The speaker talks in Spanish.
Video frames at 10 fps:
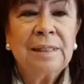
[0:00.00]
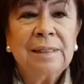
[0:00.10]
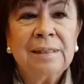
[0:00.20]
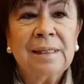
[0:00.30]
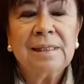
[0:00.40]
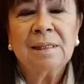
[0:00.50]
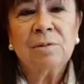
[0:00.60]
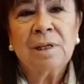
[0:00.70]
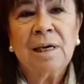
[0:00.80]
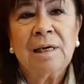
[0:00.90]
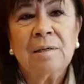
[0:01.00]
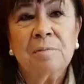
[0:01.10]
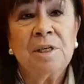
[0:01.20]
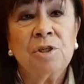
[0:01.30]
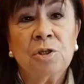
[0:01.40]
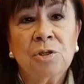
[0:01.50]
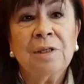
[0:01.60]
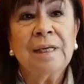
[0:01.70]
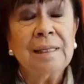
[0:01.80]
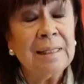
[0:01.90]
desde una visión
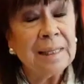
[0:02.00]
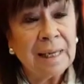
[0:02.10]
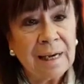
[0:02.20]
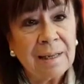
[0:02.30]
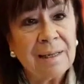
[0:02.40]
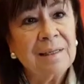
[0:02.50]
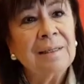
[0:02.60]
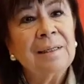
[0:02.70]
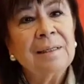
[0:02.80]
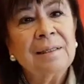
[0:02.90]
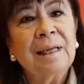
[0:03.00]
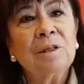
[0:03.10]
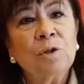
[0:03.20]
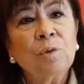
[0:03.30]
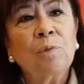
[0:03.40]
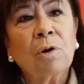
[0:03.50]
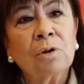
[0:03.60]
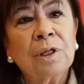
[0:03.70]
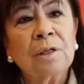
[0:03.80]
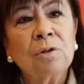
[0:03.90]
integrada, dando por lo
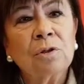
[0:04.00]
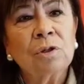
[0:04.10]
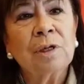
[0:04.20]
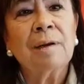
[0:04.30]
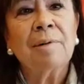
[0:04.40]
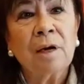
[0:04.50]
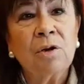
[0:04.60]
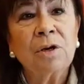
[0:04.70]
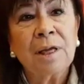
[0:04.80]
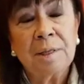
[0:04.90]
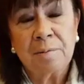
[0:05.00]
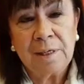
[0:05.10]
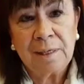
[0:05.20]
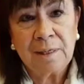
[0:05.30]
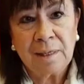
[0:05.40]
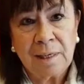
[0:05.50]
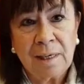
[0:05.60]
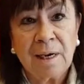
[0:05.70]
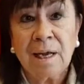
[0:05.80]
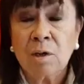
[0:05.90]
tanto el valor que debe
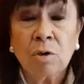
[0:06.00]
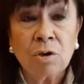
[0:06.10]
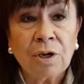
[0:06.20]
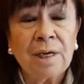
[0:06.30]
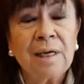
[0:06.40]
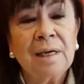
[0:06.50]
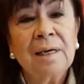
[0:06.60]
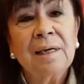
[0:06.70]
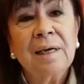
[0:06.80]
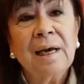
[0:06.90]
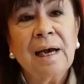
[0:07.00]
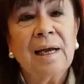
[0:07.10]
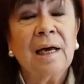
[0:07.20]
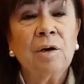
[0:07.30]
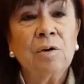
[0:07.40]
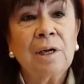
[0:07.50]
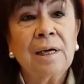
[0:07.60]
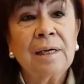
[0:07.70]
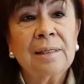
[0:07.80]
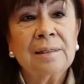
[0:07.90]
tener la ecología a la
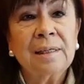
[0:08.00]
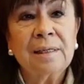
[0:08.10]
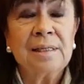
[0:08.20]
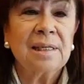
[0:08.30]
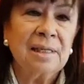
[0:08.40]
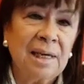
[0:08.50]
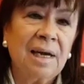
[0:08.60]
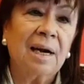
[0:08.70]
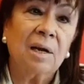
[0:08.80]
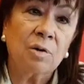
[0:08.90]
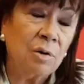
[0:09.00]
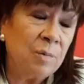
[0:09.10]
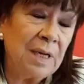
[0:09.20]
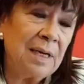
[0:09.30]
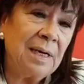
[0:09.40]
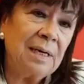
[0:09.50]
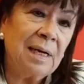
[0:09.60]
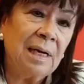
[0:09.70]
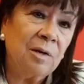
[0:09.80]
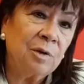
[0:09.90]
hora de diseñar la economía y a
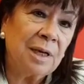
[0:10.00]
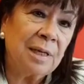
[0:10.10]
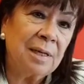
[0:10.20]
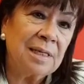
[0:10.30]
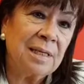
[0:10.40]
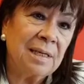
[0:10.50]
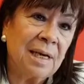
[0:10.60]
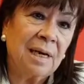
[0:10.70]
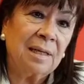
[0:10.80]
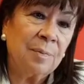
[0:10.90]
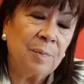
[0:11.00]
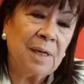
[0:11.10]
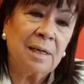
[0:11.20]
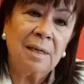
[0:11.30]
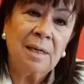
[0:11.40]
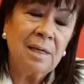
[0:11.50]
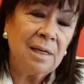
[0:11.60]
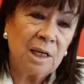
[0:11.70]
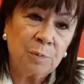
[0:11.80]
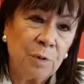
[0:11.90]
la hora de diseñar también
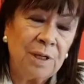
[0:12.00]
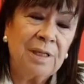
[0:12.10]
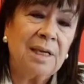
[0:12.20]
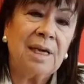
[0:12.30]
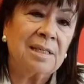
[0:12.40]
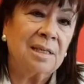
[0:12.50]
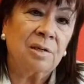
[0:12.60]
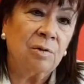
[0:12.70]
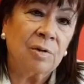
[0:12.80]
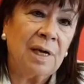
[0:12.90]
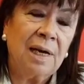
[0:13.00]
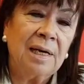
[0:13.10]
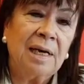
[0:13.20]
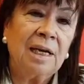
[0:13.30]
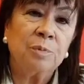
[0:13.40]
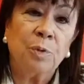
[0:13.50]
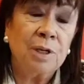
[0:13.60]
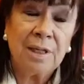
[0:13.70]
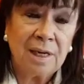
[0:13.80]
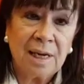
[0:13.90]
las políticas de ciudad y las
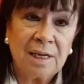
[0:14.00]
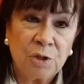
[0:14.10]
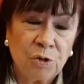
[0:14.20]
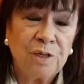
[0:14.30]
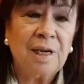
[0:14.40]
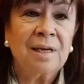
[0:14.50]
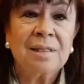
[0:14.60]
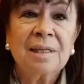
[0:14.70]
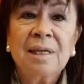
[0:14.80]
políticas sociales.